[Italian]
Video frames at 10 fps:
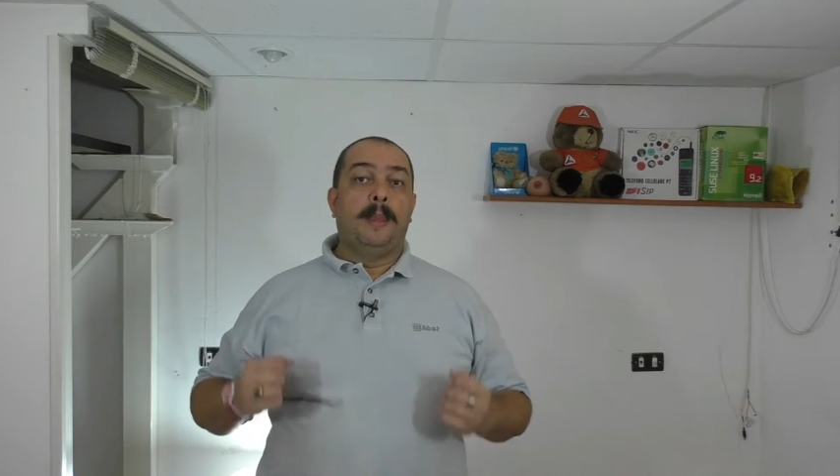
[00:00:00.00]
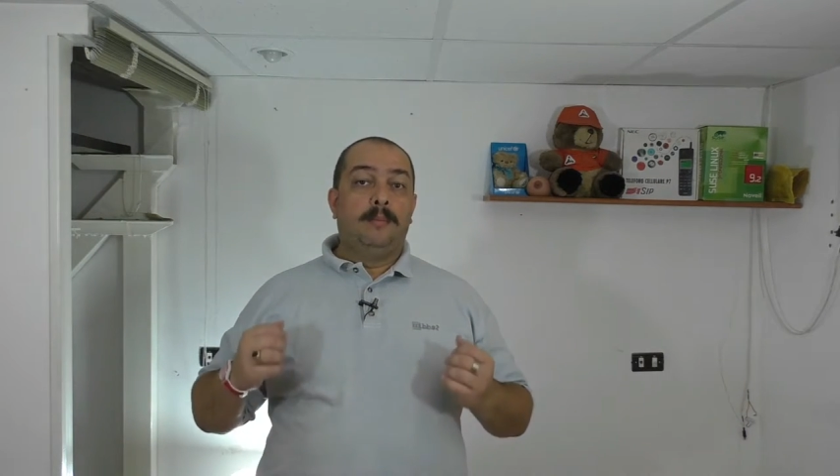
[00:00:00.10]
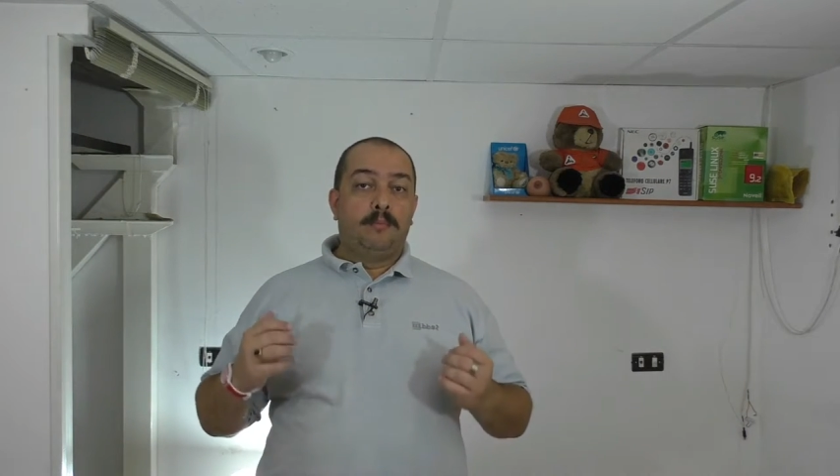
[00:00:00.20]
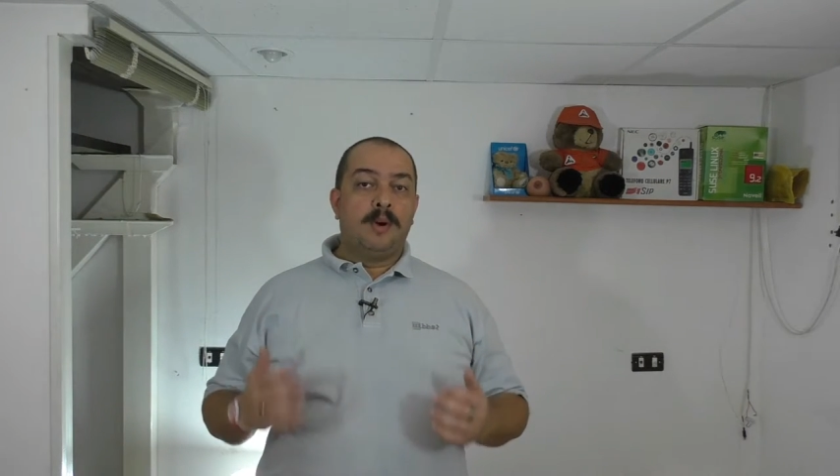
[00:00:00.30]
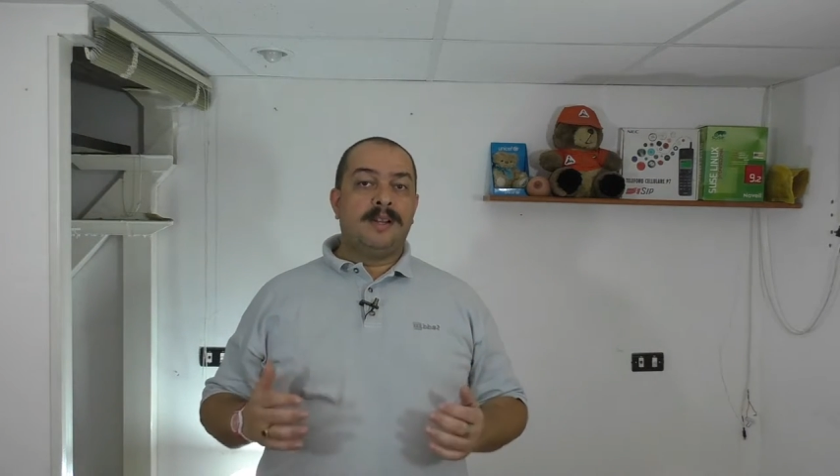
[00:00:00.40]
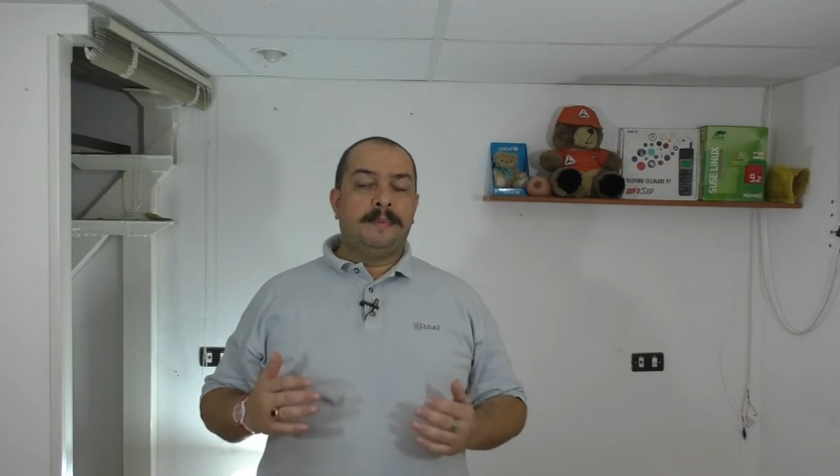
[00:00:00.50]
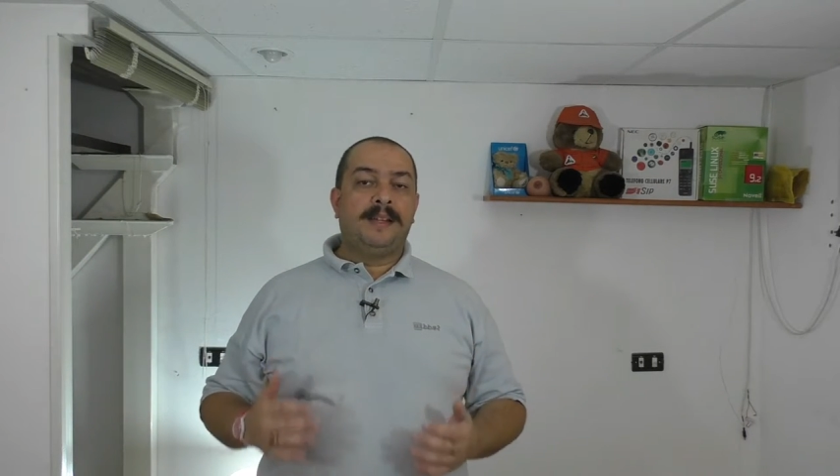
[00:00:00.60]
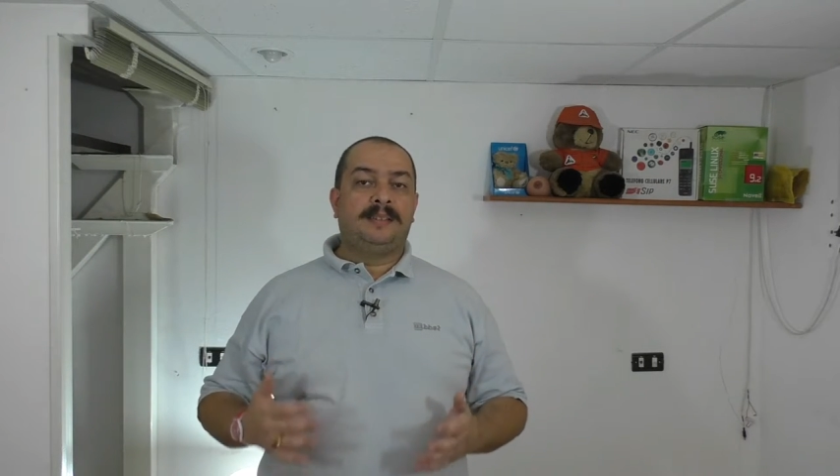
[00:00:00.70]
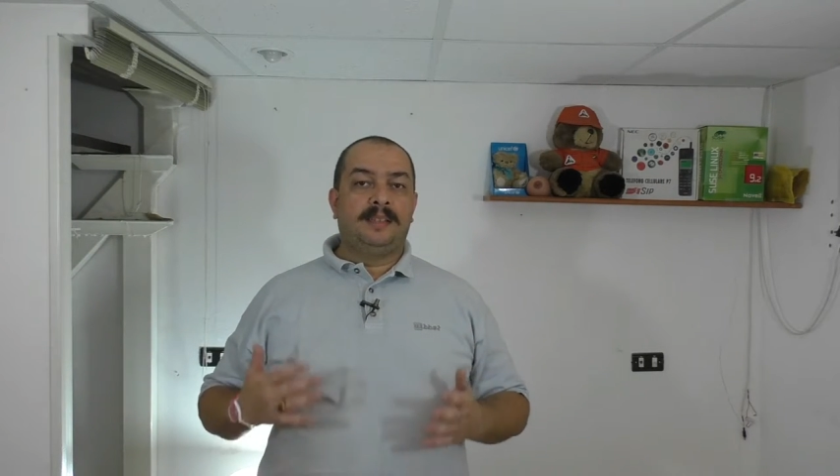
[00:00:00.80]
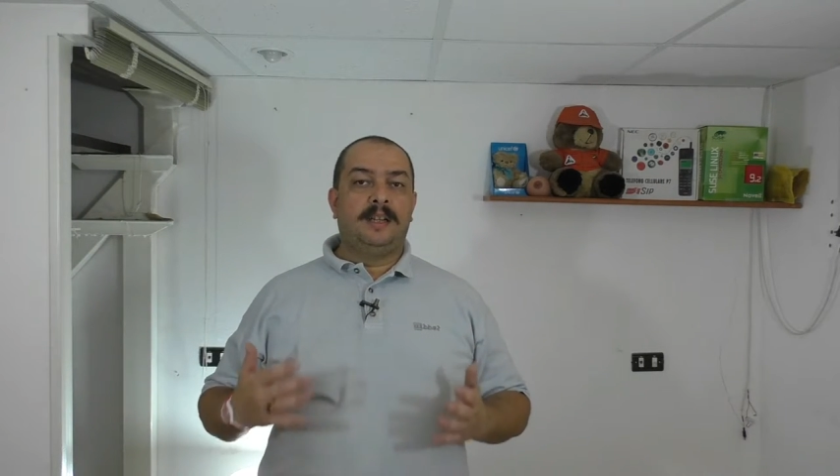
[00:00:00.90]
Buona
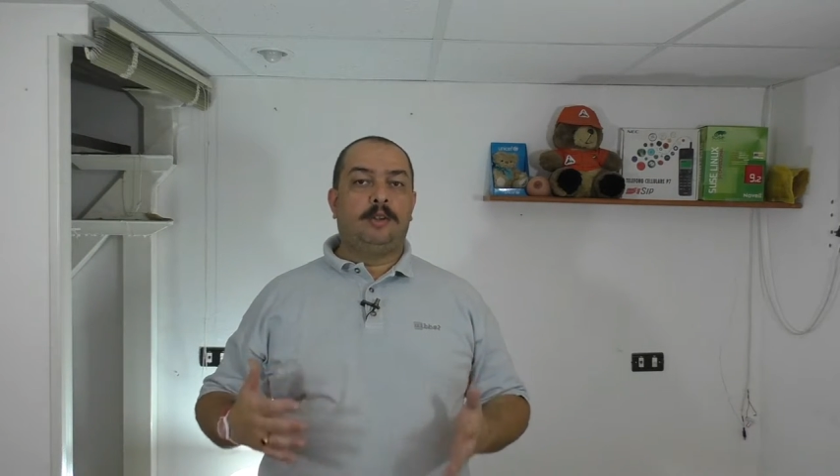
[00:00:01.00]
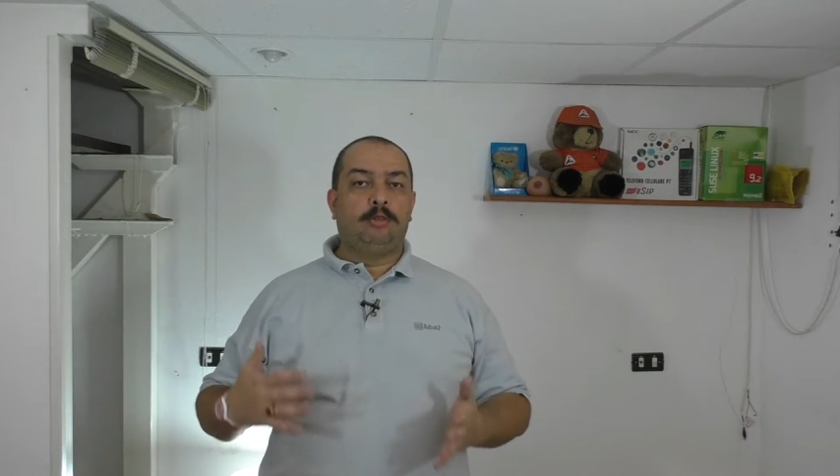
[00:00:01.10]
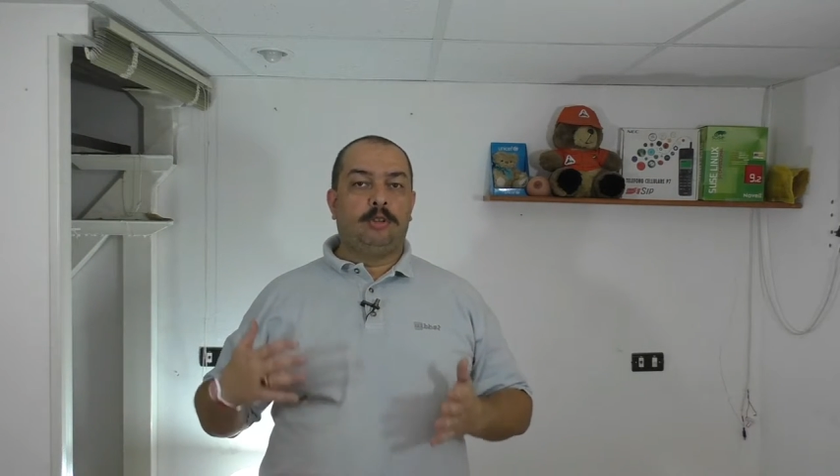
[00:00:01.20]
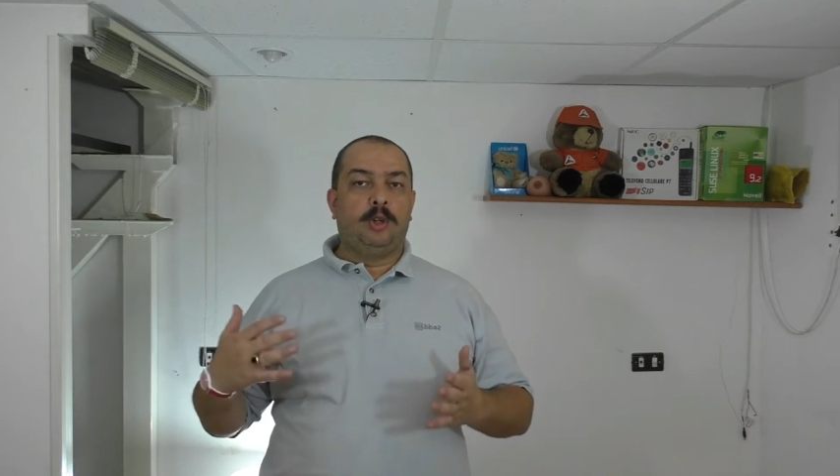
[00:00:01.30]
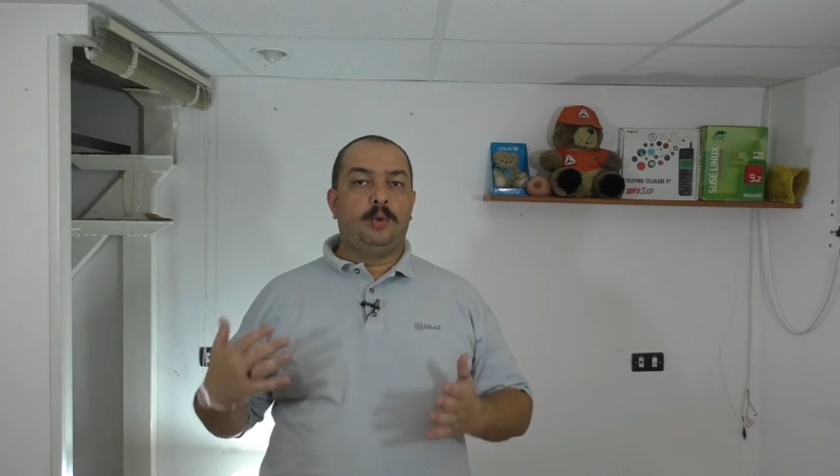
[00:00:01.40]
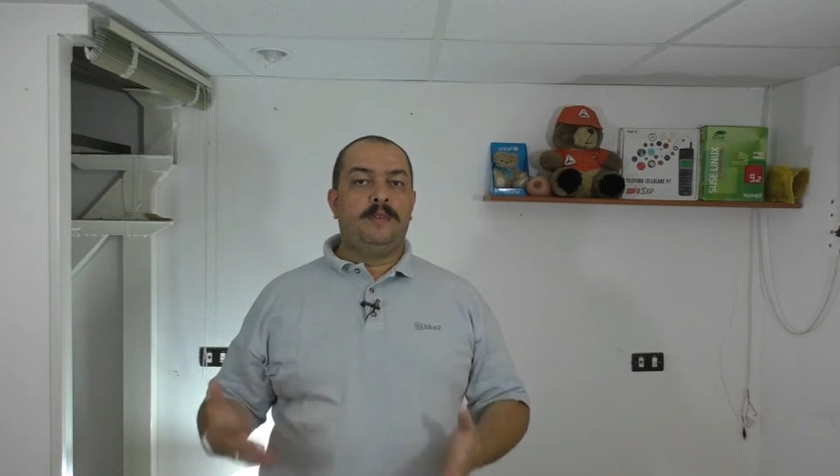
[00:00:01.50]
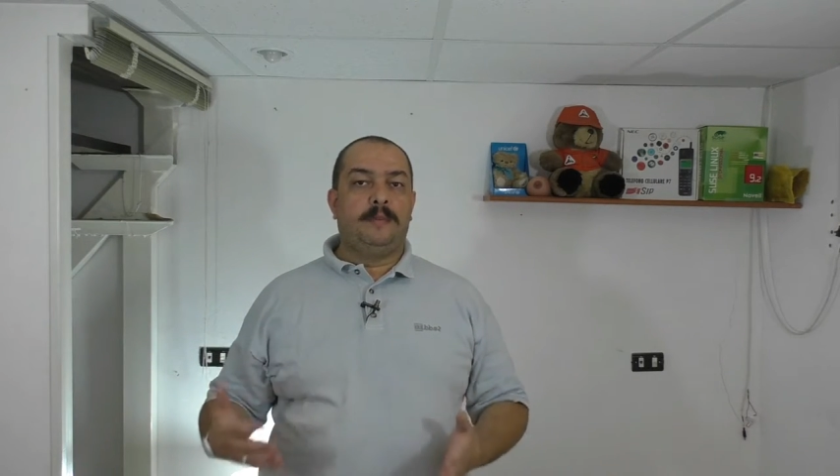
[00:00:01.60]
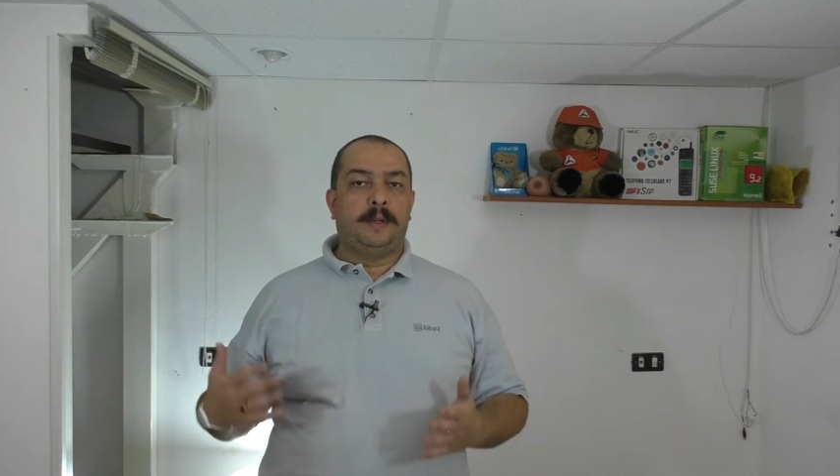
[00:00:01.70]
parte delle cose di cui vi